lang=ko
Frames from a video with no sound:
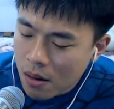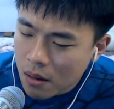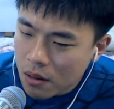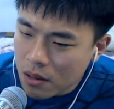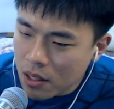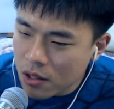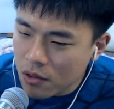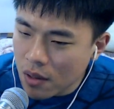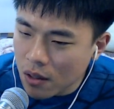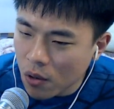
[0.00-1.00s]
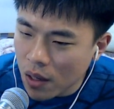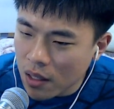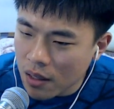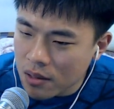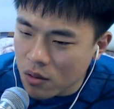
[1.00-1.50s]
여자친구가 교회
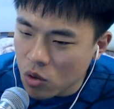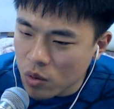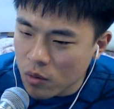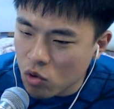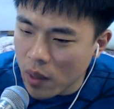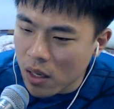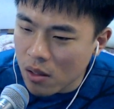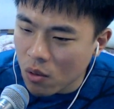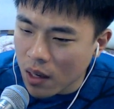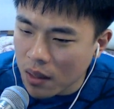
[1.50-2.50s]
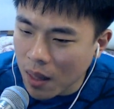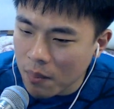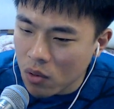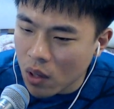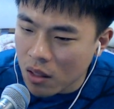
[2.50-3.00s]
다녀서 900일 동안 한
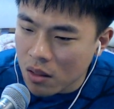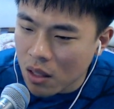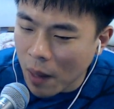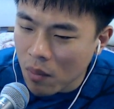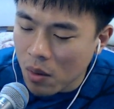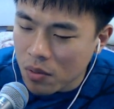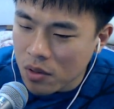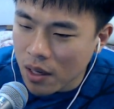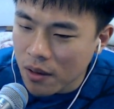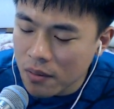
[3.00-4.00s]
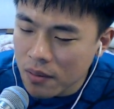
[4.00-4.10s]
번도 안 했는데 방법이 없을까요?